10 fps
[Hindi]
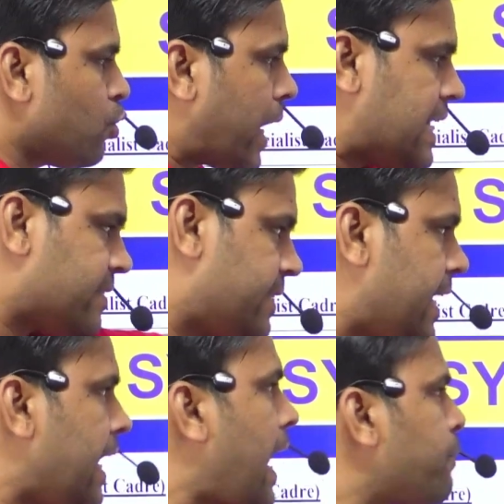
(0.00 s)
गाइज
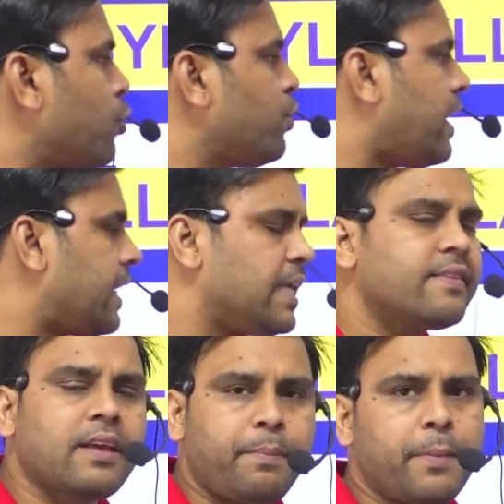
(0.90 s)
ये आप 2021
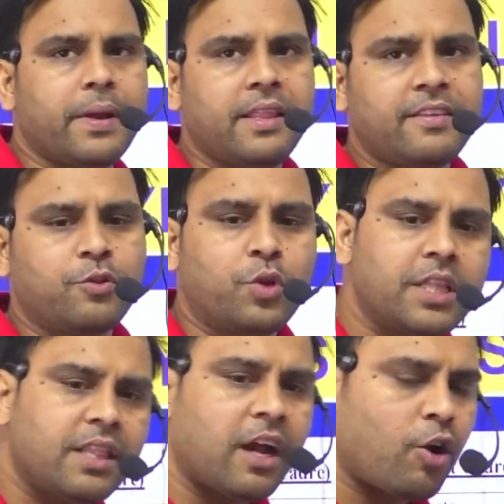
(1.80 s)
का पेपर देख सकते हो
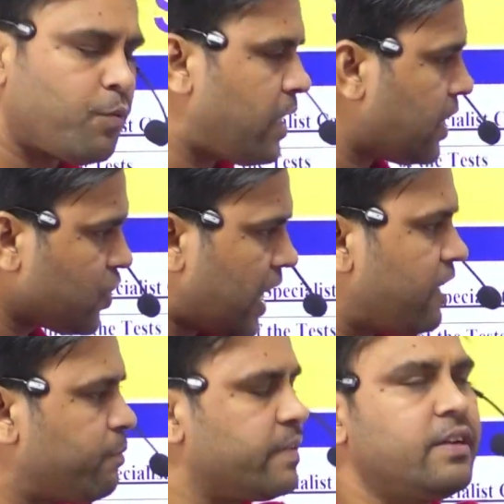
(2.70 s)
कितना कट ऑफ जा रहा है
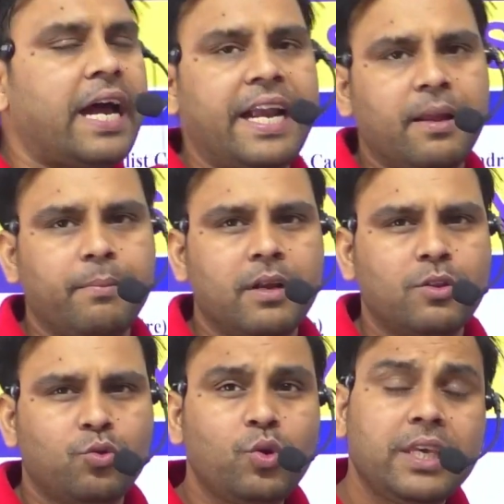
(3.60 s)
चालीस में से ढाई नंबर
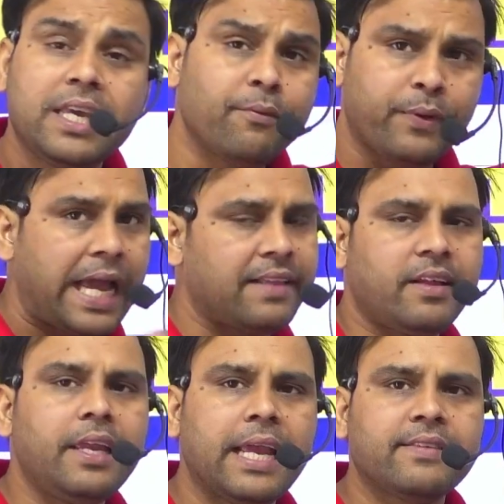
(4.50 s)
तो ये ऐसा
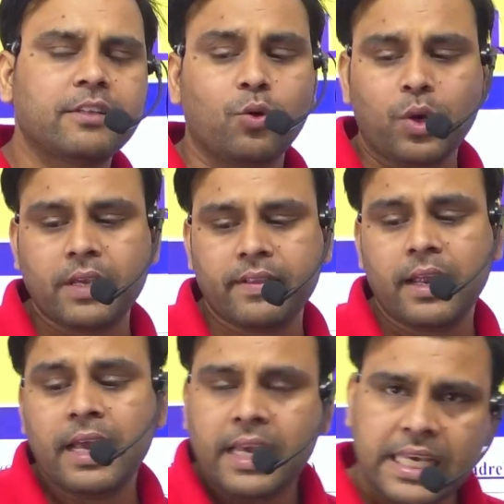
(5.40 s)
नहीं कह सकता हूं कि सर
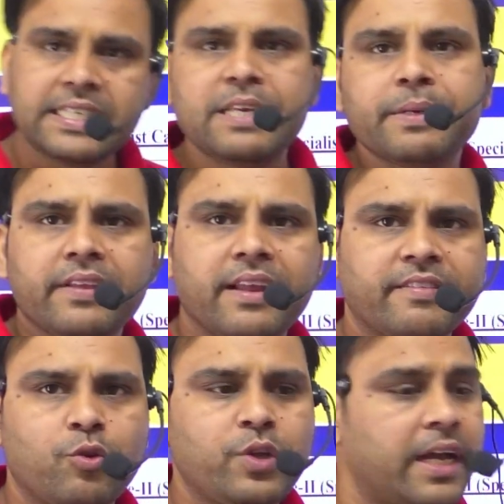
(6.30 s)
इसी में
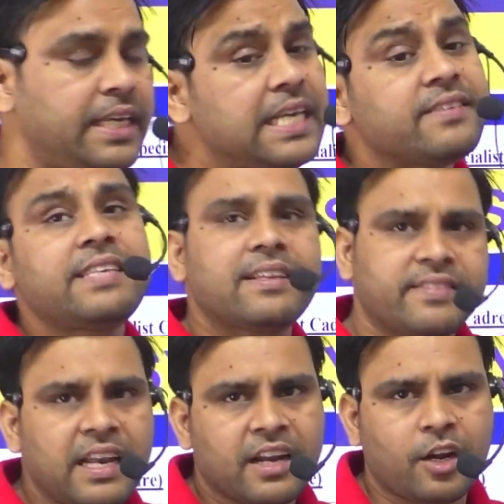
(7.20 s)
सिलेक्शन हो जाएगा ये
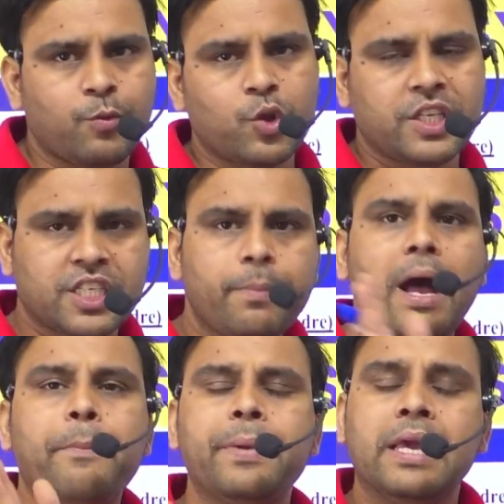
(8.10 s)
सेक्शनल कटअप होता है जब
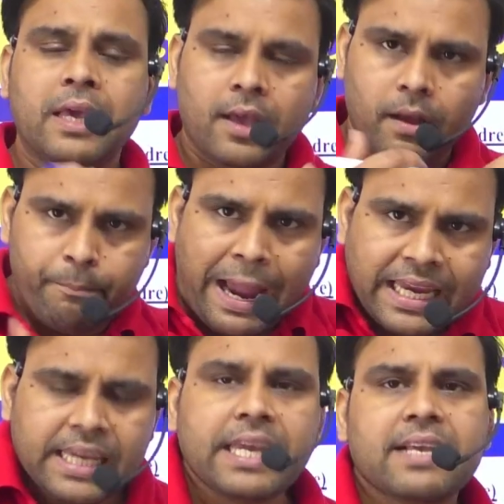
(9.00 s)
आप
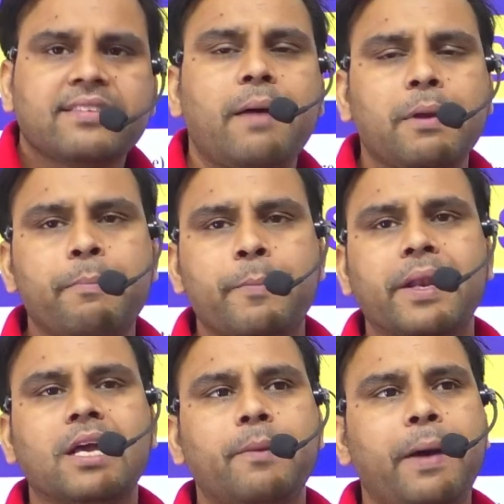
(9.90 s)
बैंकिंग एग्जाम के
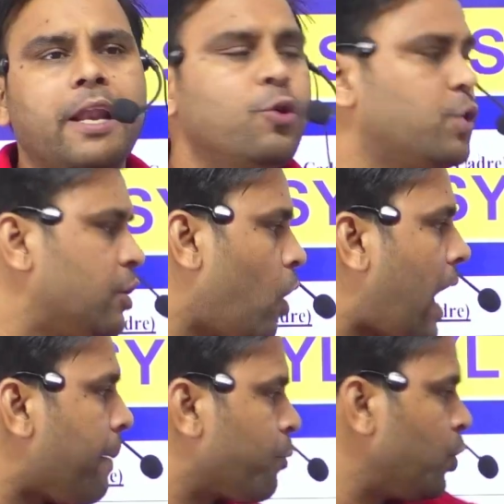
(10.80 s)
प्रिपेयर कर पा रहे होते हैं तो
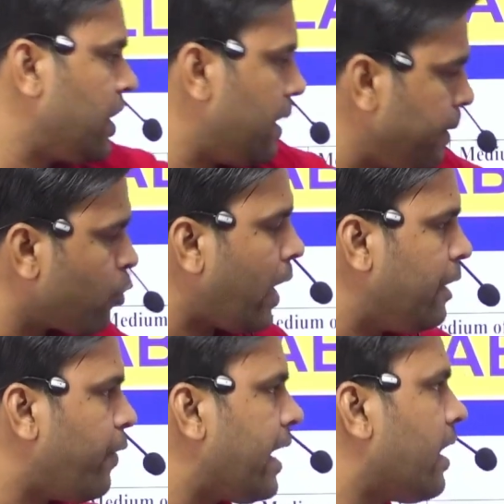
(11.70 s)
आपको ये भी
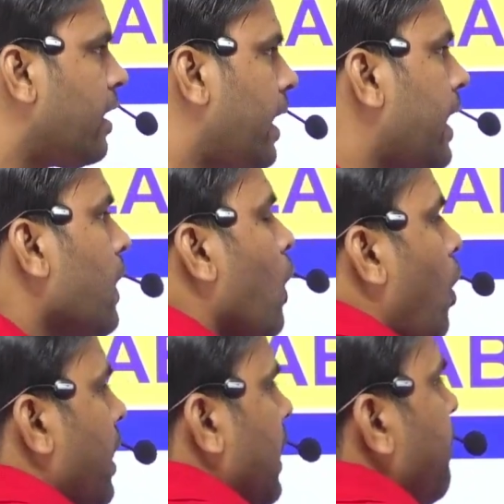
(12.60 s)
क्वालिफाई करना है
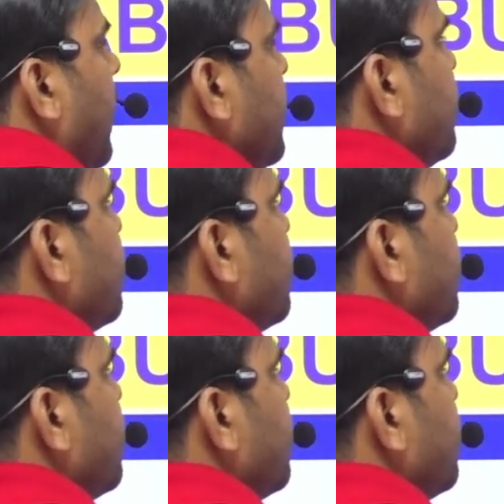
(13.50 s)
और अगर मान लीजिए